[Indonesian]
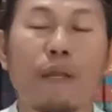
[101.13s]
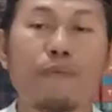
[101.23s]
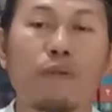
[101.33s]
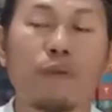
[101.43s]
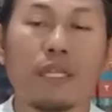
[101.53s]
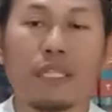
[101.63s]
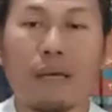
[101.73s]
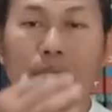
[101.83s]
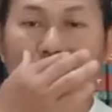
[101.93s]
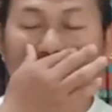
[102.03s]
nafsu
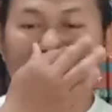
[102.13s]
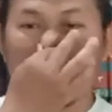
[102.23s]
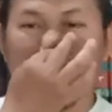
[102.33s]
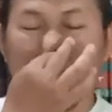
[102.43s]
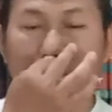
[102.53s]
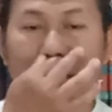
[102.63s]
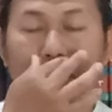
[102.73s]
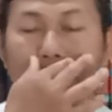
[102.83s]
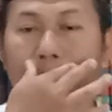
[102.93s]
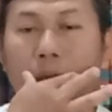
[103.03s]
kita merasa
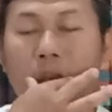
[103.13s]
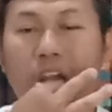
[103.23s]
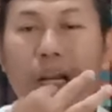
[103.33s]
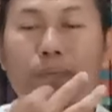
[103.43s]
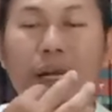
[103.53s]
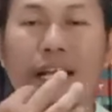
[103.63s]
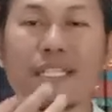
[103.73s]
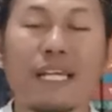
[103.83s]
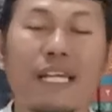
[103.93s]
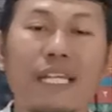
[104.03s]
kepingin,
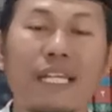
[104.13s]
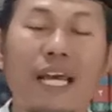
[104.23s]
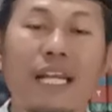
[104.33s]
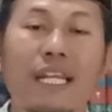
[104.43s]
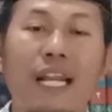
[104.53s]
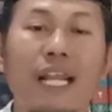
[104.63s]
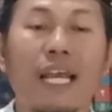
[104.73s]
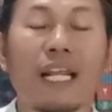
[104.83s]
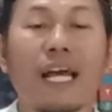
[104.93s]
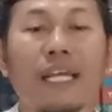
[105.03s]
merasa indah dan
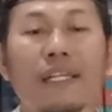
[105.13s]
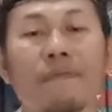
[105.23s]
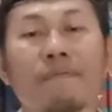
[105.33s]
lain-lain.